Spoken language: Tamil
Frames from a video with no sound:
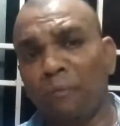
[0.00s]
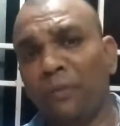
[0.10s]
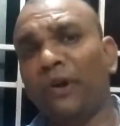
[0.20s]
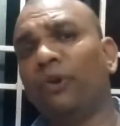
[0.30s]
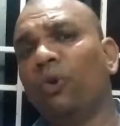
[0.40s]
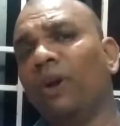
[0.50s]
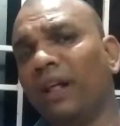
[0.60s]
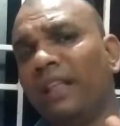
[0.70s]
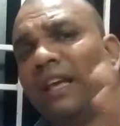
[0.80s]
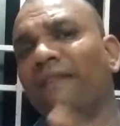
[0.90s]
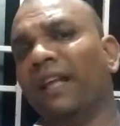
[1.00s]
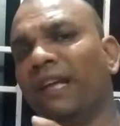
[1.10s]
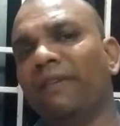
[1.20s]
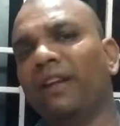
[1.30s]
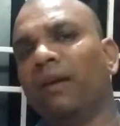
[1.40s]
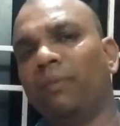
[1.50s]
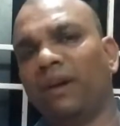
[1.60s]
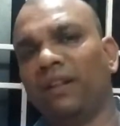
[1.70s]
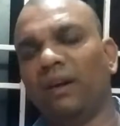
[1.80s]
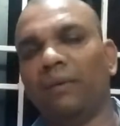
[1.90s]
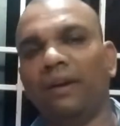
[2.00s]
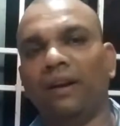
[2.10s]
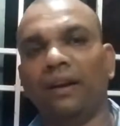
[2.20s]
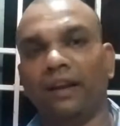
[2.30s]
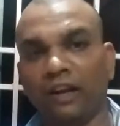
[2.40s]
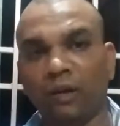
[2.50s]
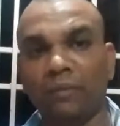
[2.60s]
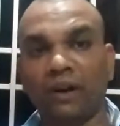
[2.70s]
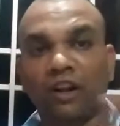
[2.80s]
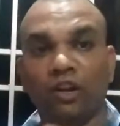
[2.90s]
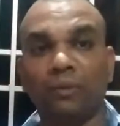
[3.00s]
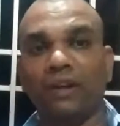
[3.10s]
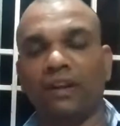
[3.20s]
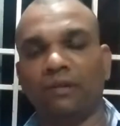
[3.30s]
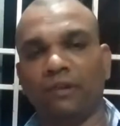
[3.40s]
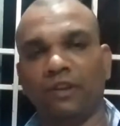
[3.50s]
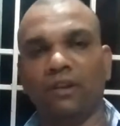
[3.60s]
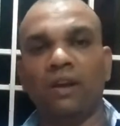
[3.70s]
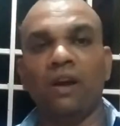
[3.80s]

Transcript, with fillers: பெட்ரோல் அதிக விலைக்கு விற்கப்படுது அப்படின்ற எண்ணம் எல்லாருக்குமே இருக்கிறது